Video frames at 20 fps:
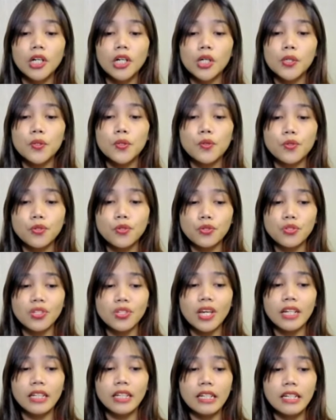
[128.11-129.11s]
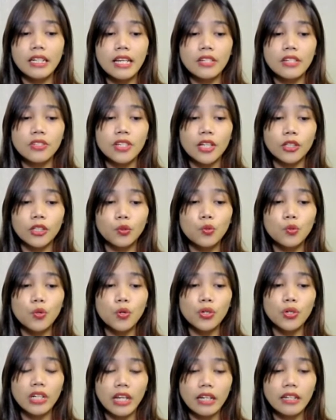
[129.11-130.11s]
khususnya di Desa
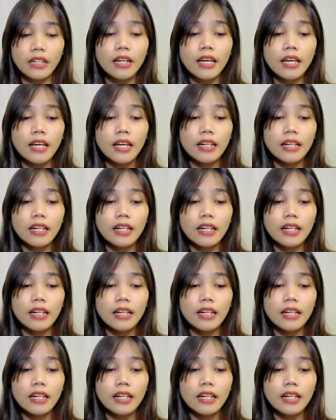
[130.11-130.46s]
Tungonde,